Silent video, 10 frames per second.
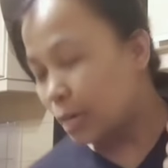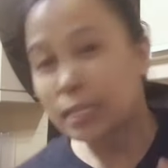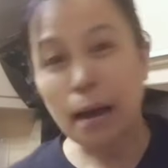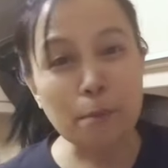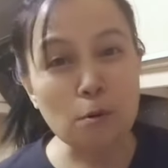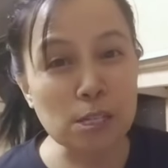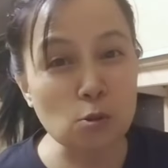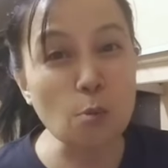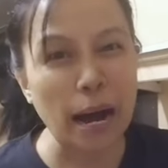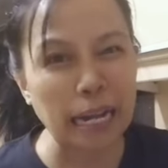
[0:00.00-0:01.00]

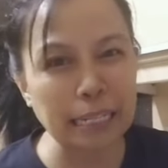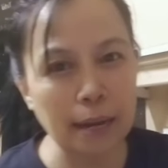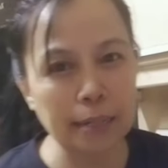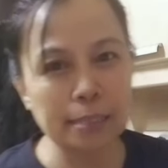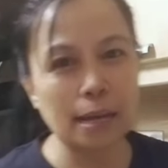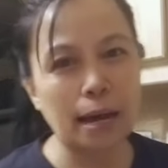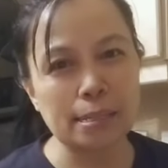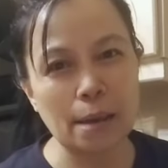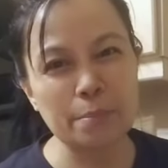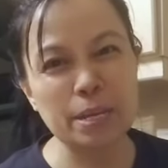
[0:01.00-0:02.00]
Tapos, umangal na agad siya.
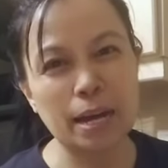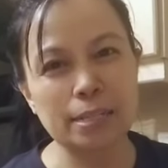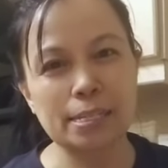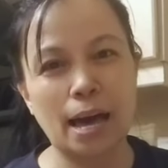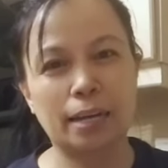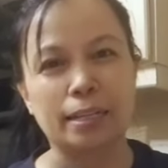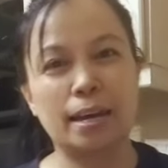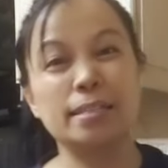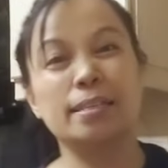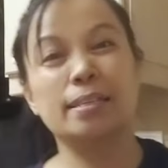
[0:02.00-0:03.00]
Sabi niya agad sa akin
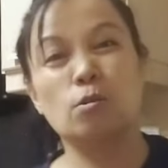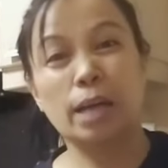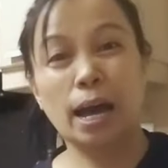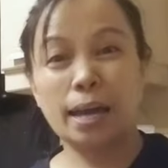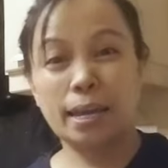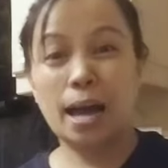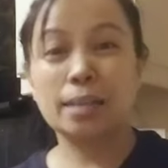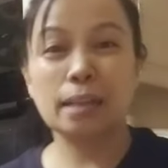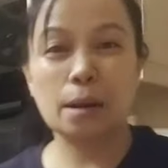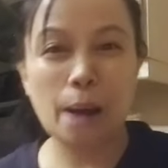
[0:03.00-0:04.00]
na hindi daw niya kaya
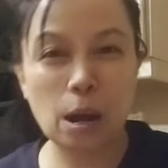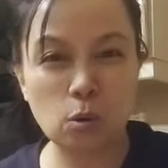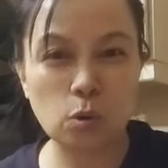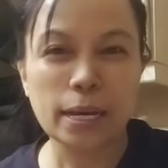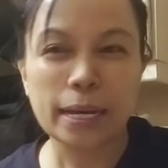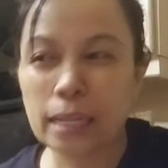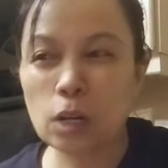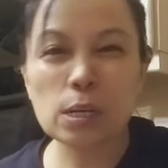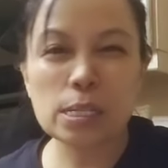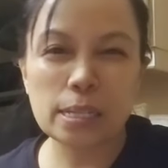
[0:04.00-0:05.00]
ang trabaho trabaho.
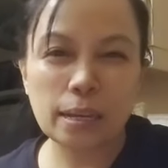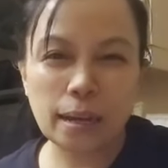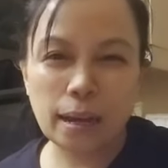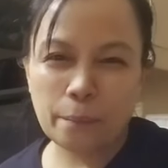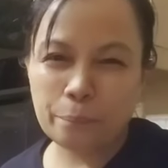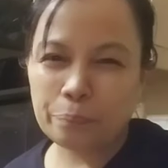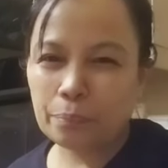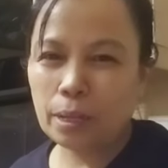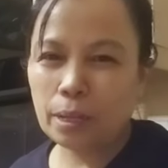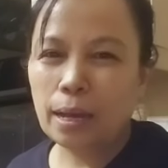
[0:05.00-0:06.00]
Tingin ko kasi, uh,
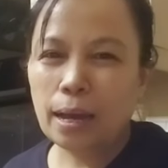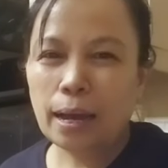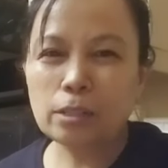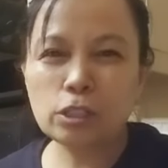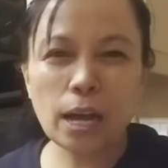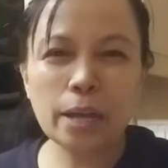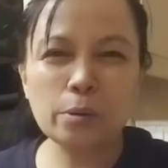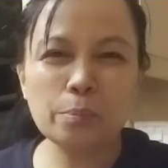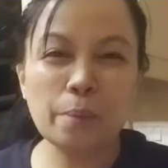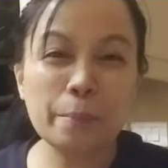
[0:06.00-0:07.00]
ano siya,
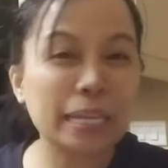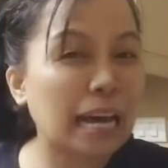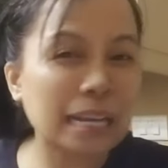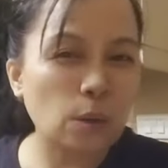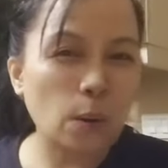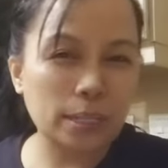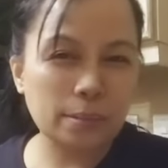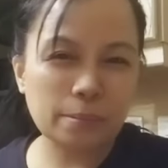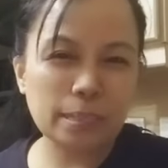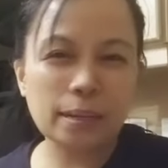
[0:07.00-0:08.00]
yung mabigat ang katawan.
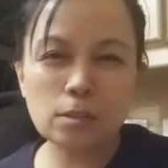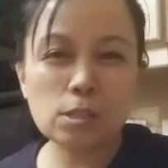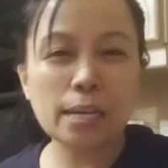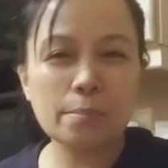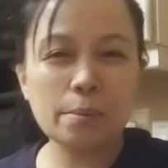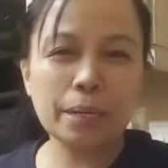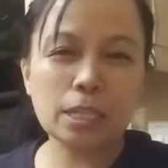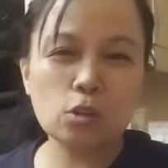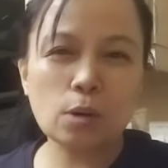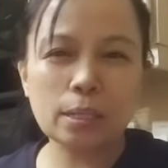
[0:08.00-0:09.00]
Tingin ko sa kanya
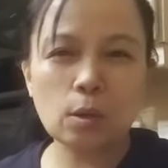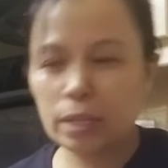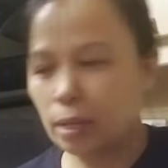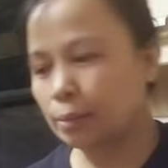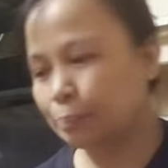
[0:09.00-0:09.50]
mabigat yung katawan niya.